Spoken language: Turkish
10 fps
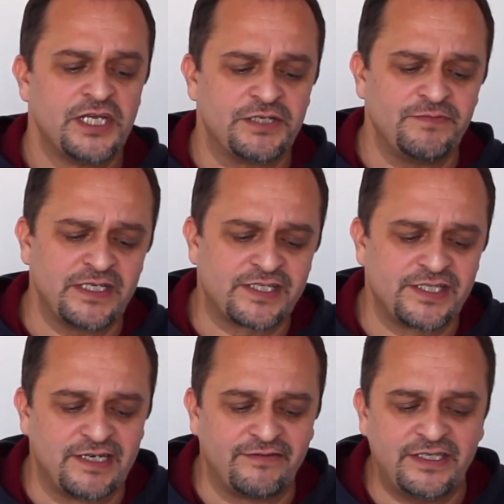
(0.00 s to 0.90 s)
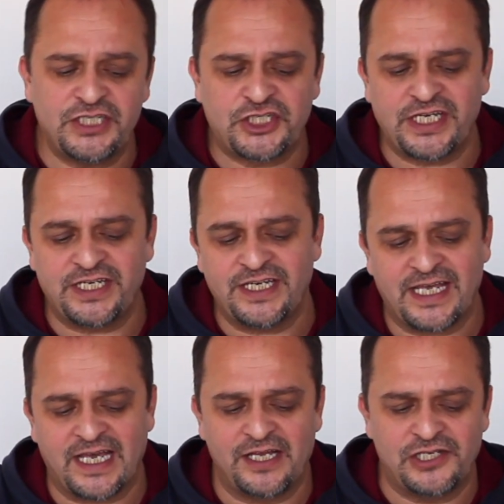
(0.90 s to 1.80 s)
Şimdi sınavın
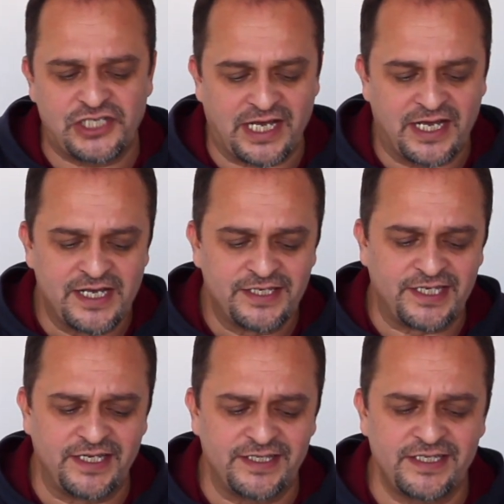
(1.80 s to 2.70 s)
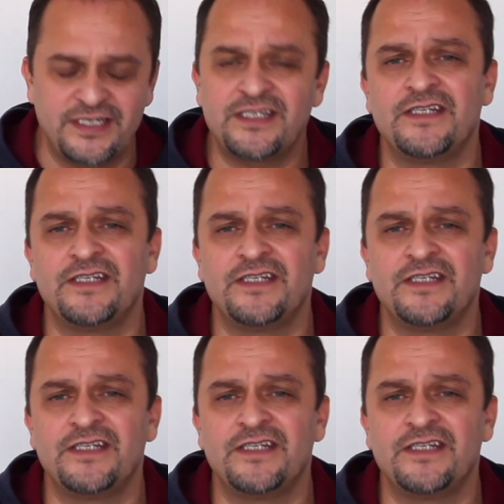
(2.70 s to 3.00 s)
içeriğine gelince 8.